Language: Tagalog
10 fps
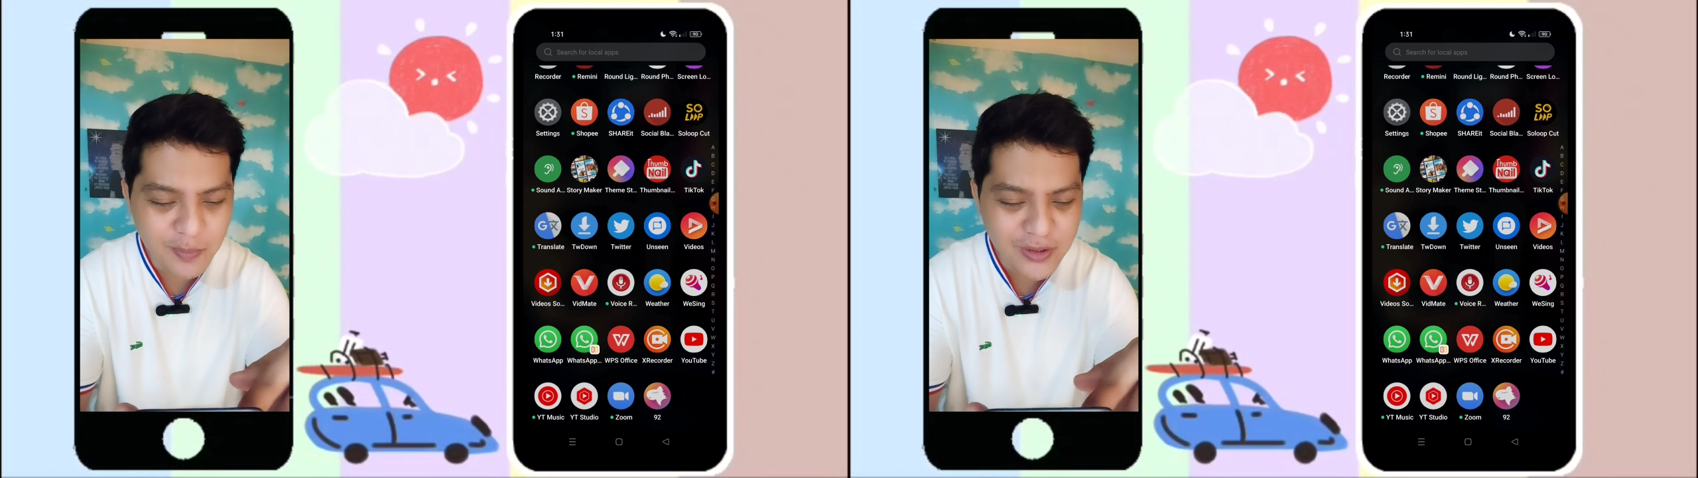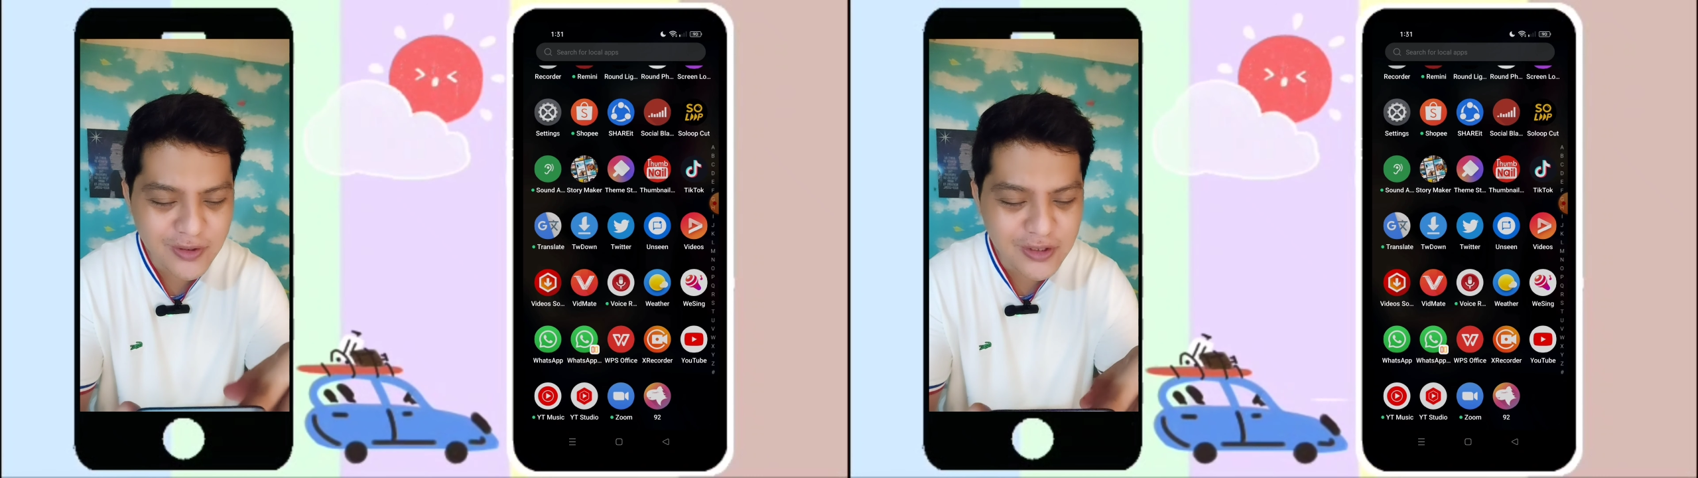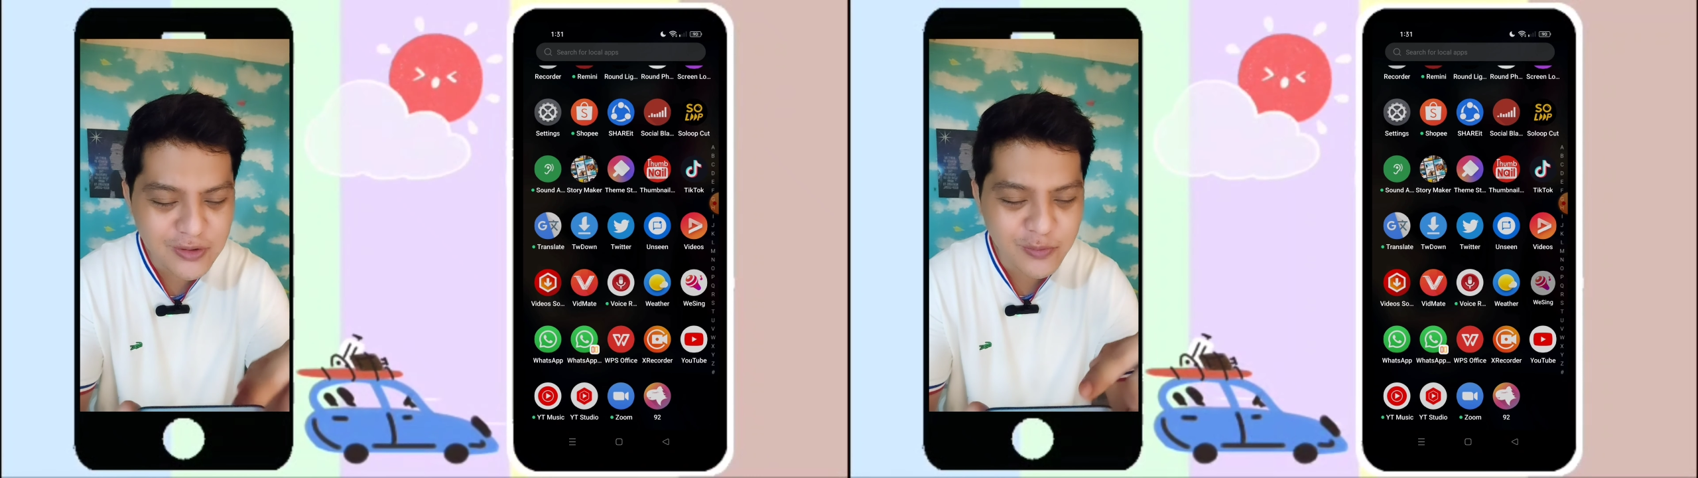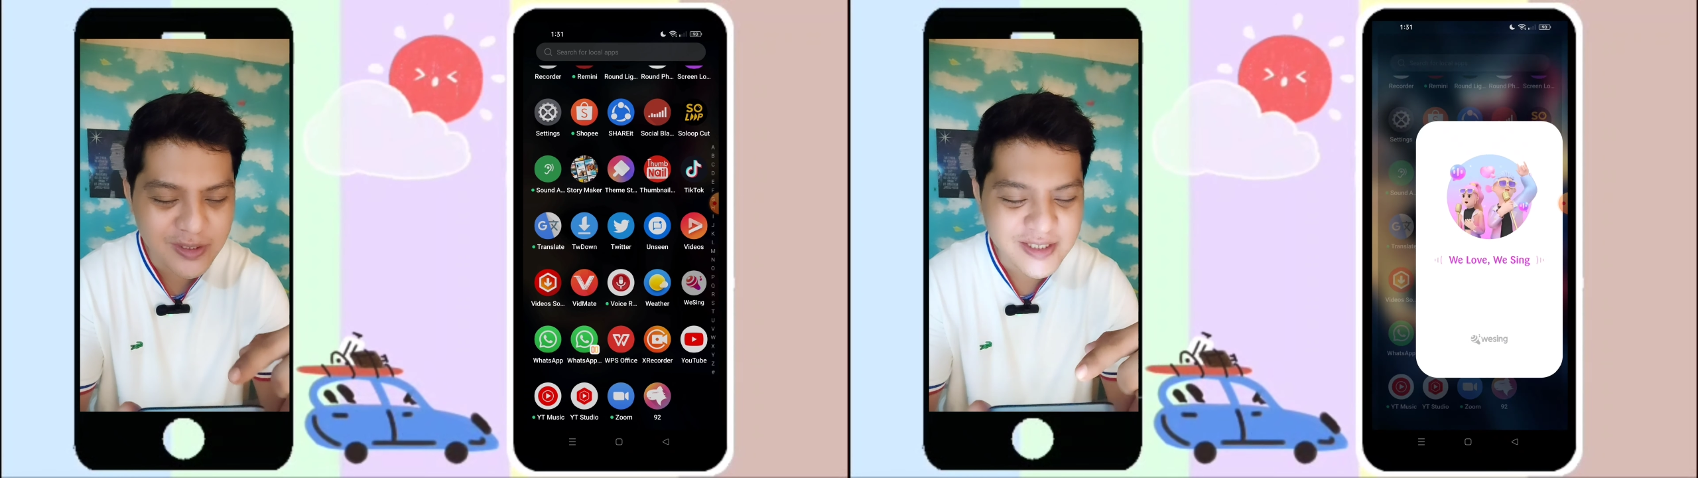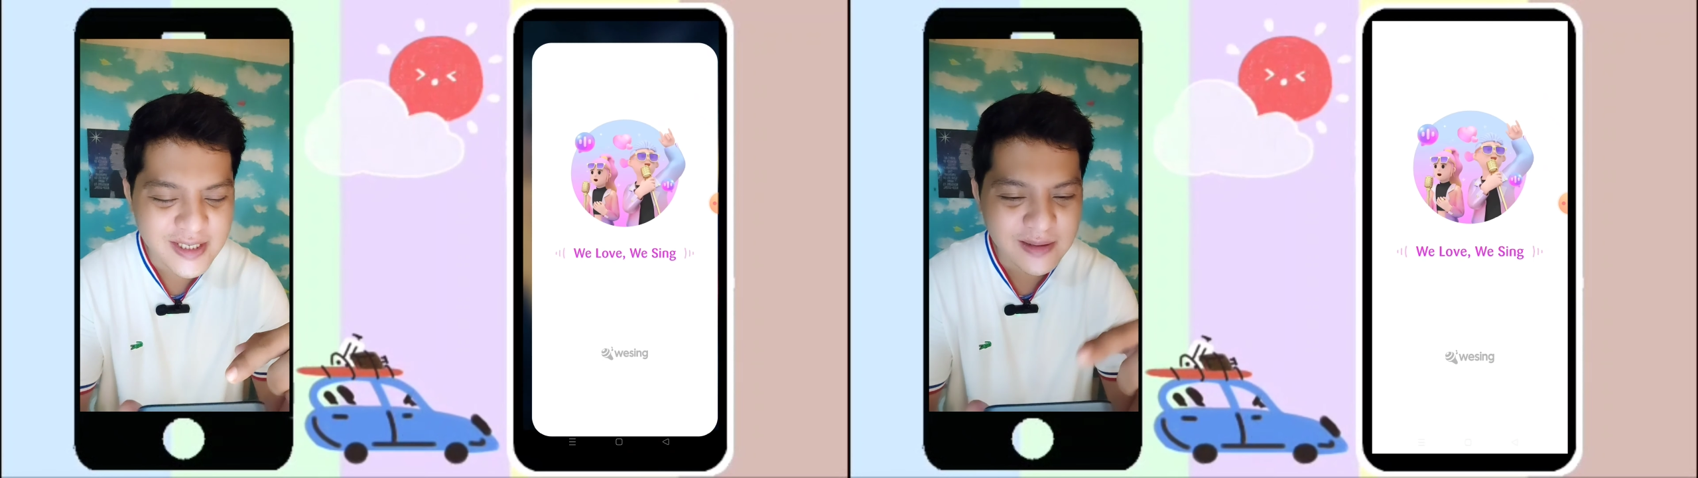open nyo yung inyong
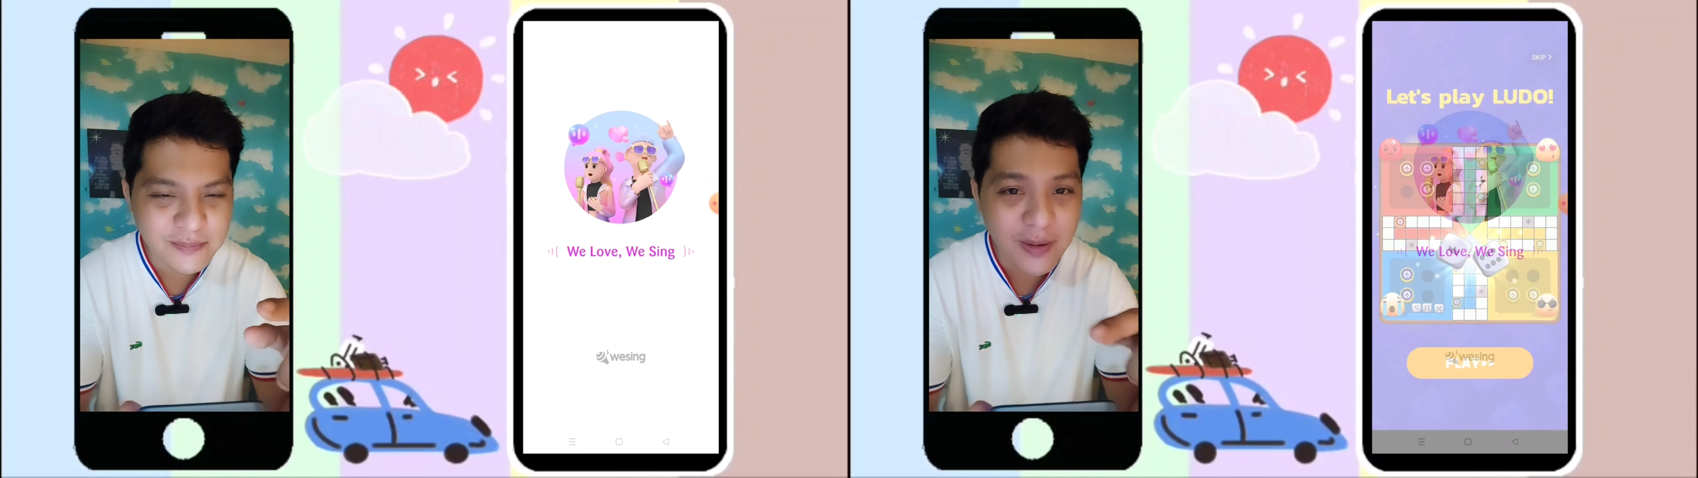Wishing.